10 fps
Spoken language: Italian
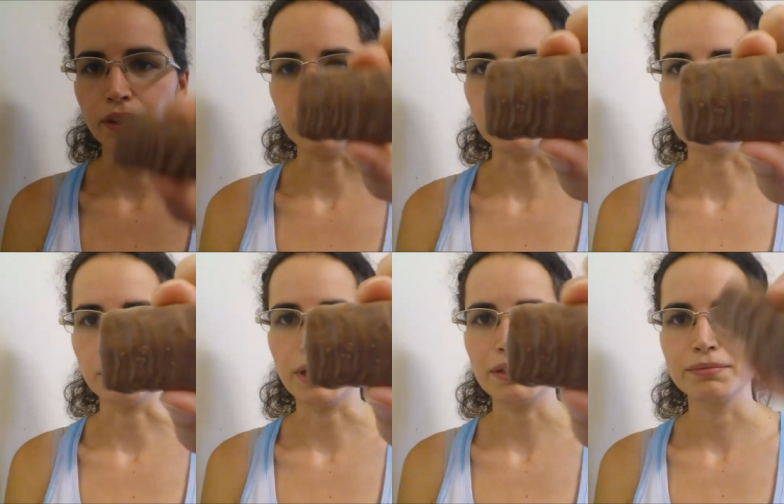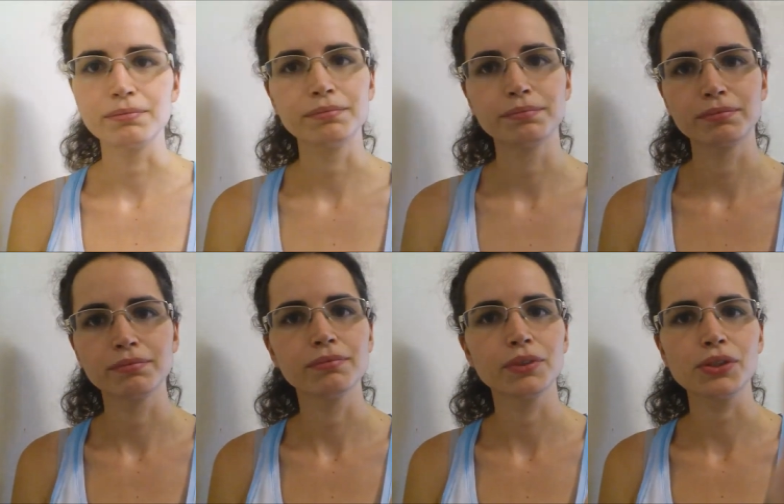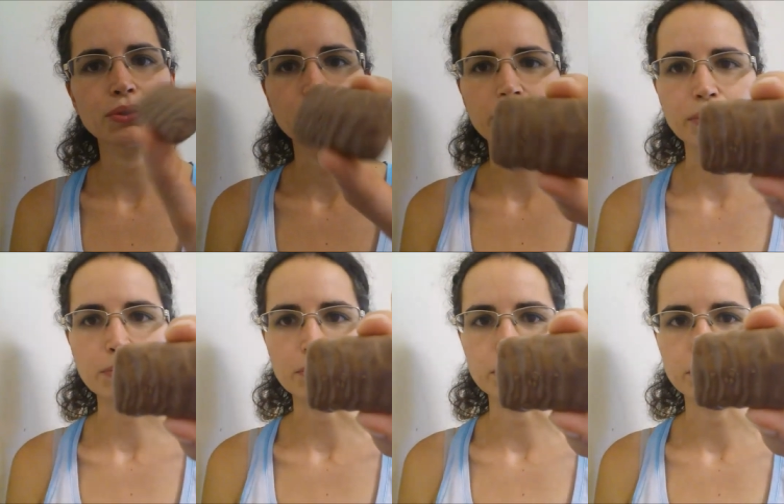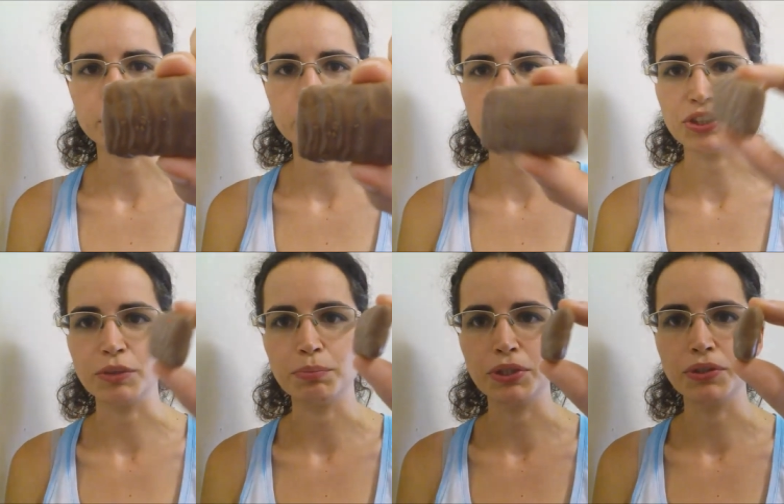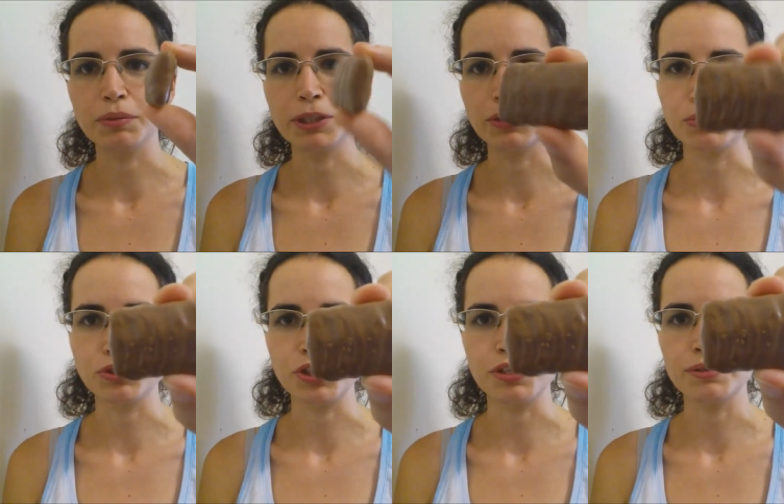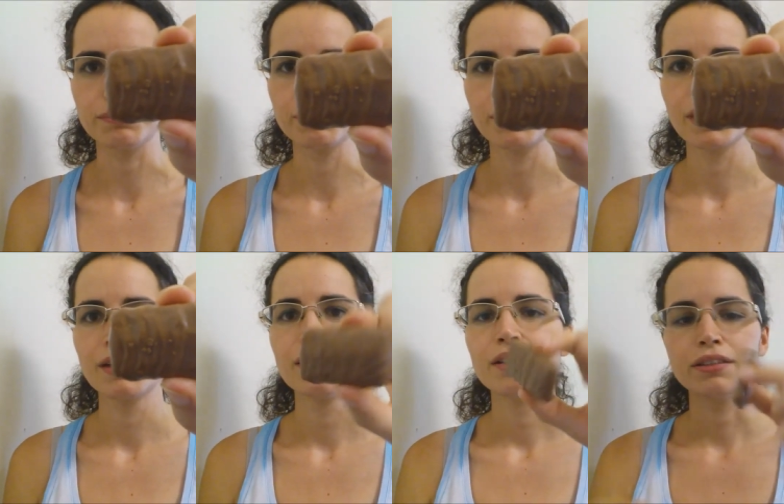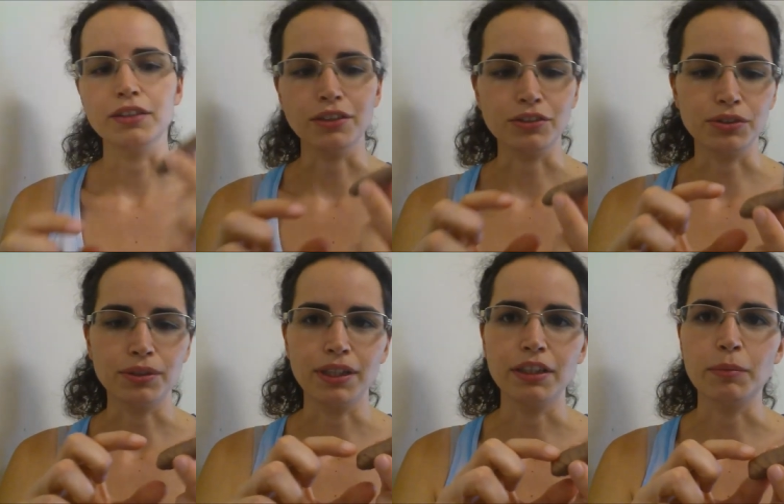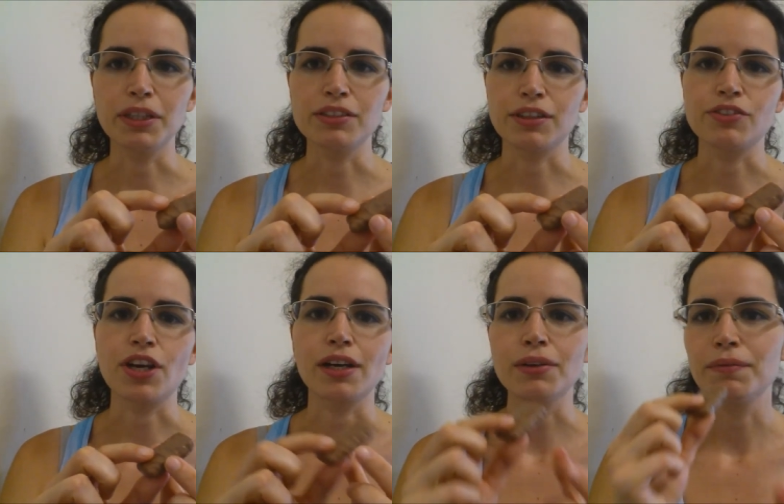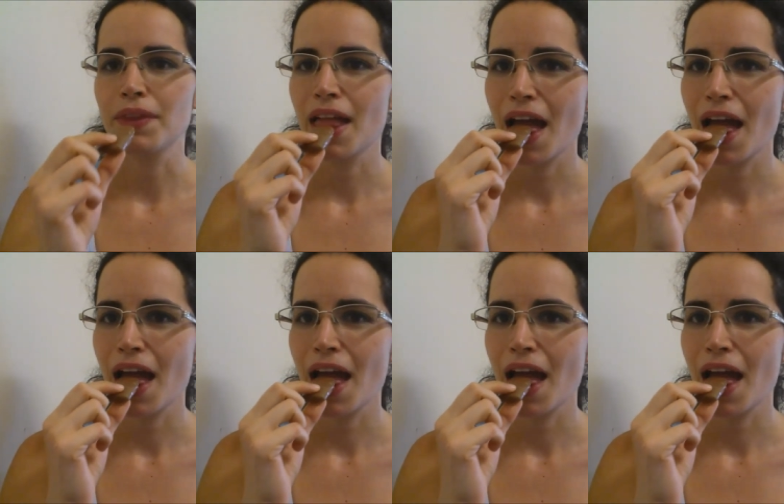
Eccolo qua. Questo qui è una specie di piccolo mattoncino. Adesso andiamo ad assaggiarlo.